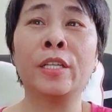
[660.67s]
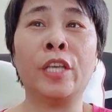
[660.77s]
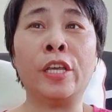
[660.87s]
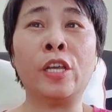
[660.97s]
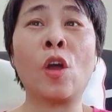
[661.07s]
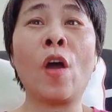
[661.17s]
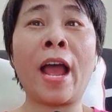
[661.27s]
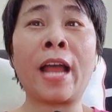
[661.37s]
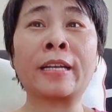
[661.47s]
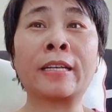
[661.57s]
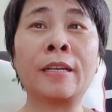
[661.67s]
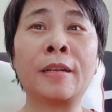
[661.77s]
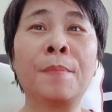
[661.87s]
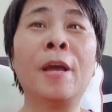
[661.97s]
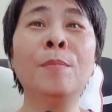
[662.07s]
chỉ có
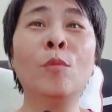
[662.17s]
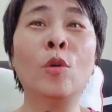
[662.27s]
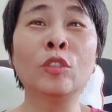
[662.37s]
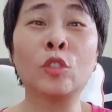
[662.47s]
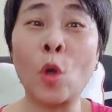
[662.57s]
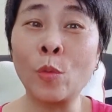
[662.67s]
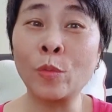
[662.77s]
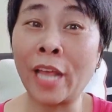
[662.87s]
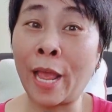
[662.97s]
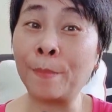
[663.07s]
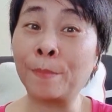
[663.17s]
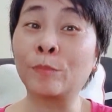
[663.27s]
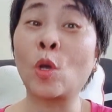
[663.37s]
anh mới muốn trốn em